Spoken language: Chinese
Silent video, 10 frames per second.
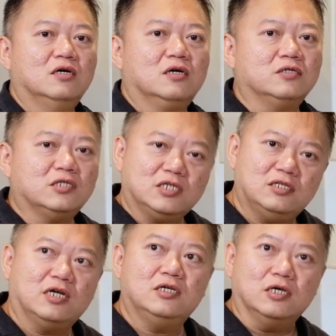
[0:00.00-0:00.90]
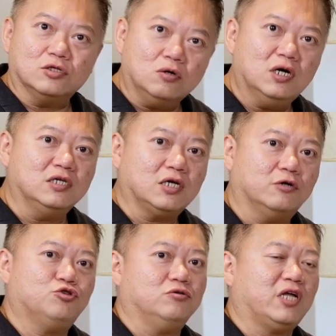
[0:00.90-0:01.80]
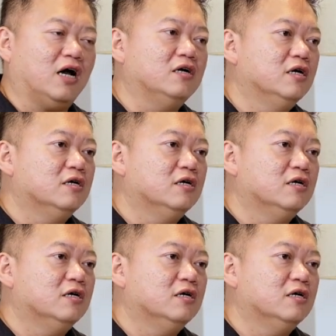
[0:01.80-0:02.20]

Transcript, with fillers: 可是这些男人也都很想要娶她。